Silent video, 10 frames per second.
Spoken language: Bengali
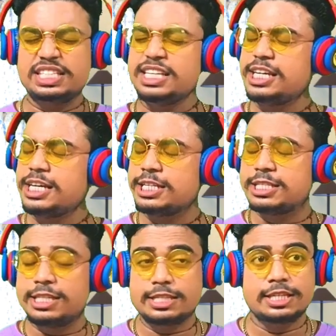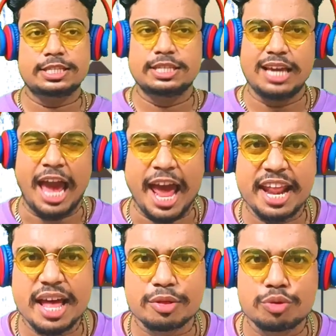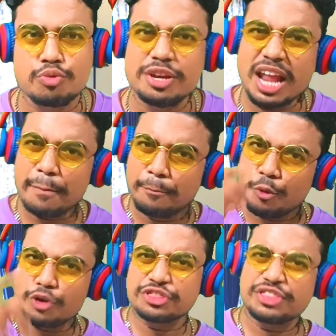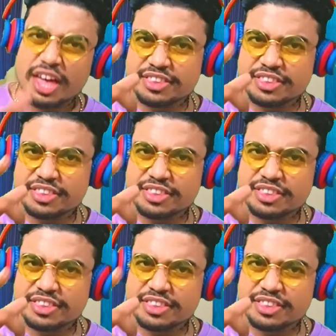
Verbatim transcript: চি চি চি চি হ্যাঁ রে তুই না পড়তে